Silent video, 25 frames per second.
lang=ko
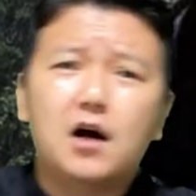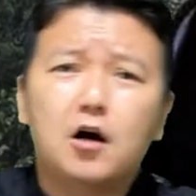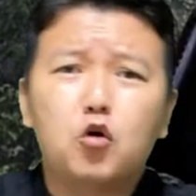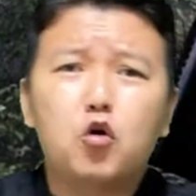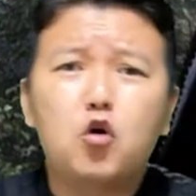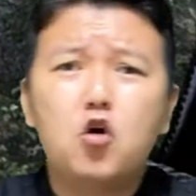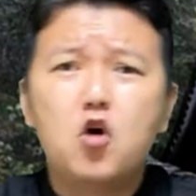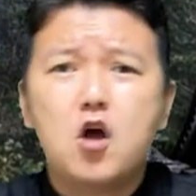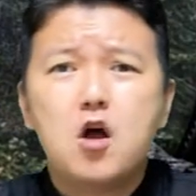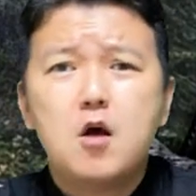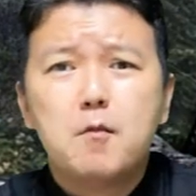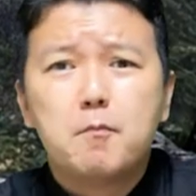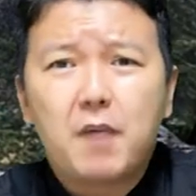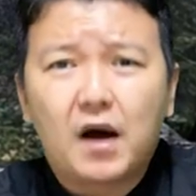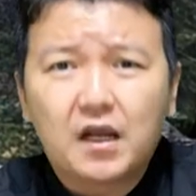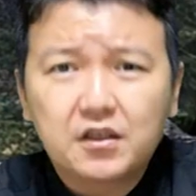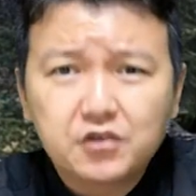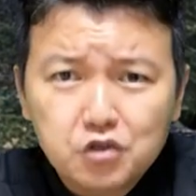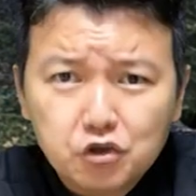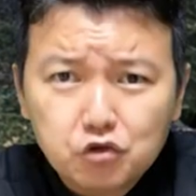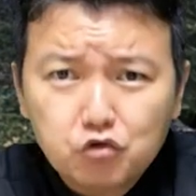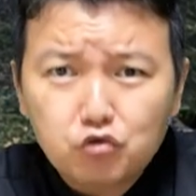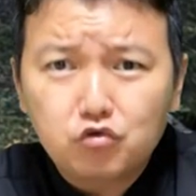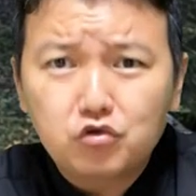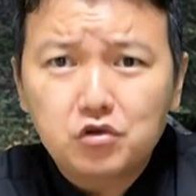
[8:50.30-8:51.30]
하고
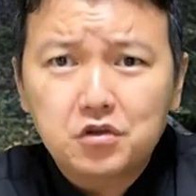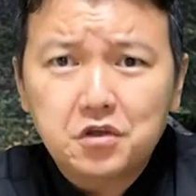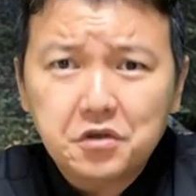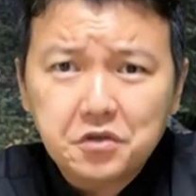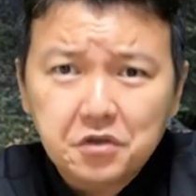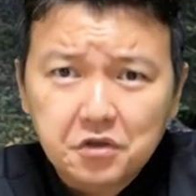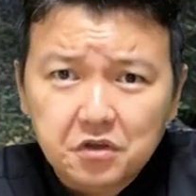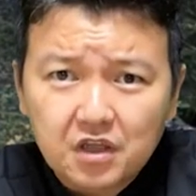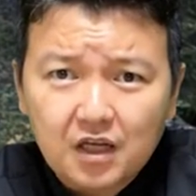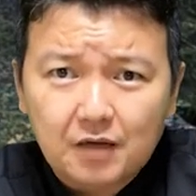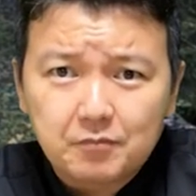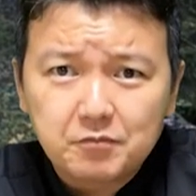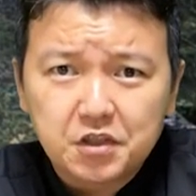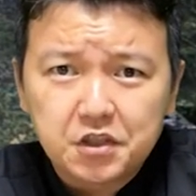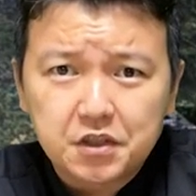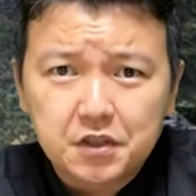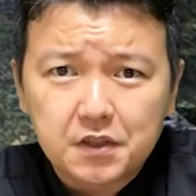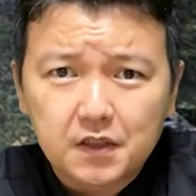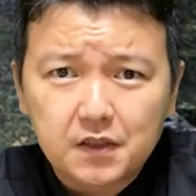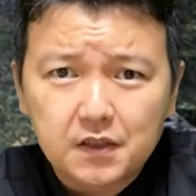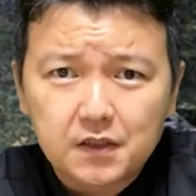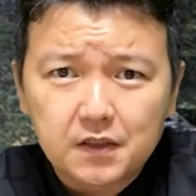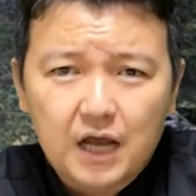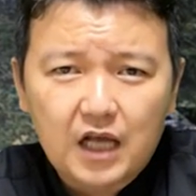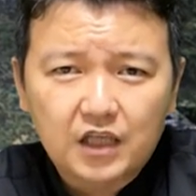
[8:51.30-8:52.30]
만져주는
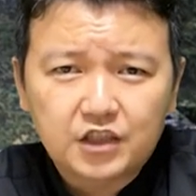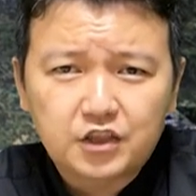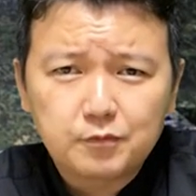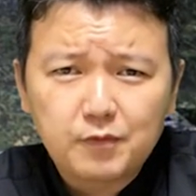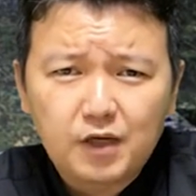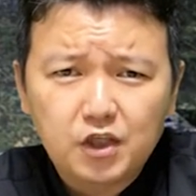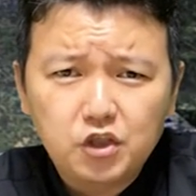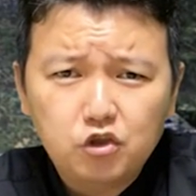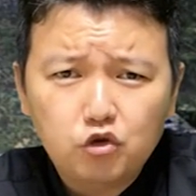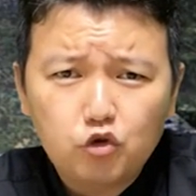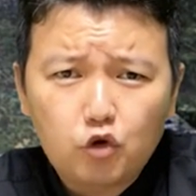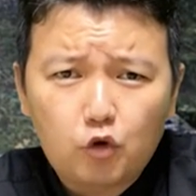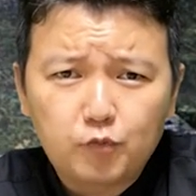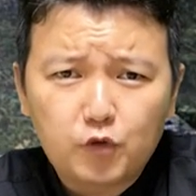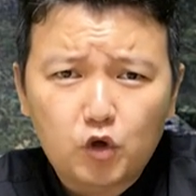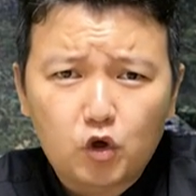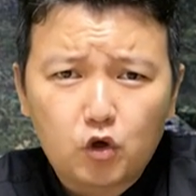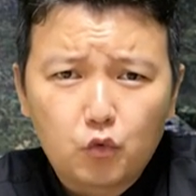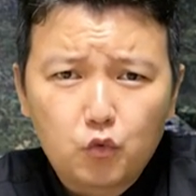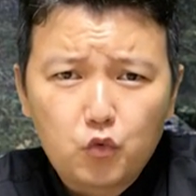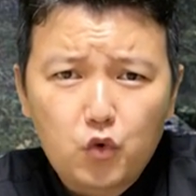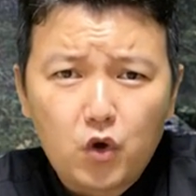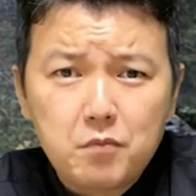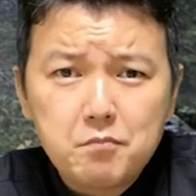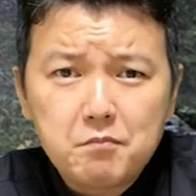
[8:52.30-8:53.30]
거였답니다 하지만
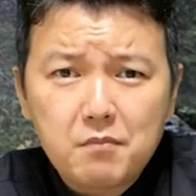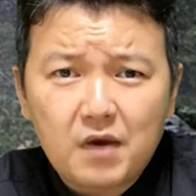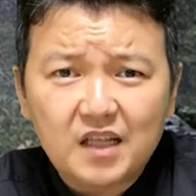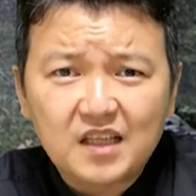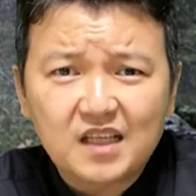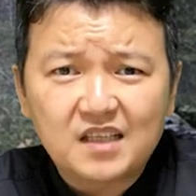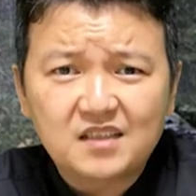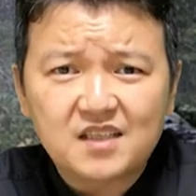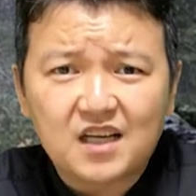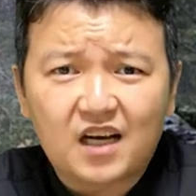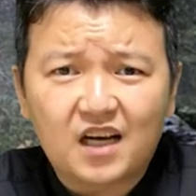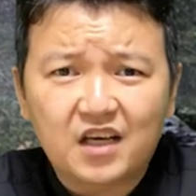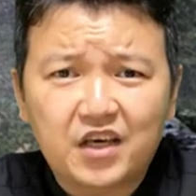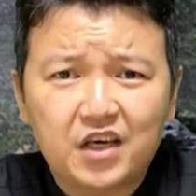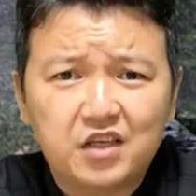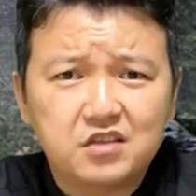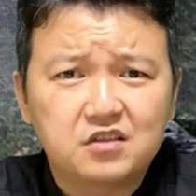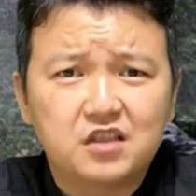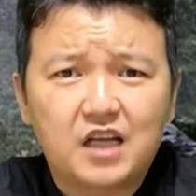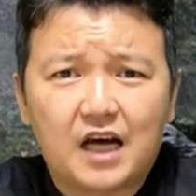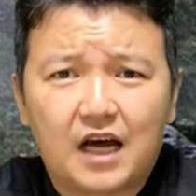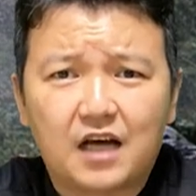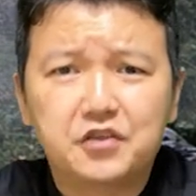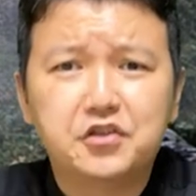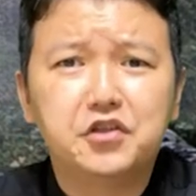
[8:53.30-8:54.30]
이놈도 웬만한
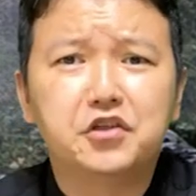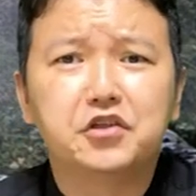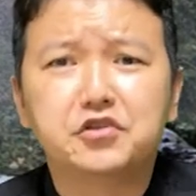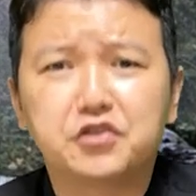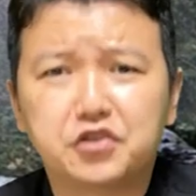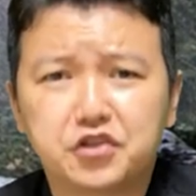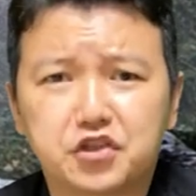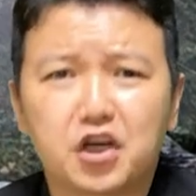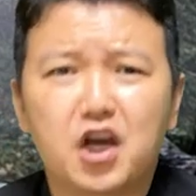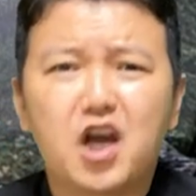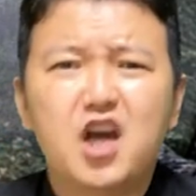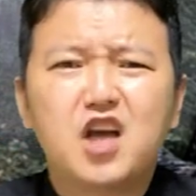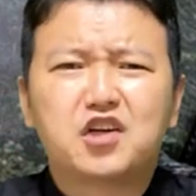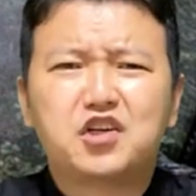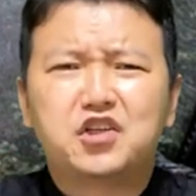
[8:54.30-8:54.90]
자객은 아니었는지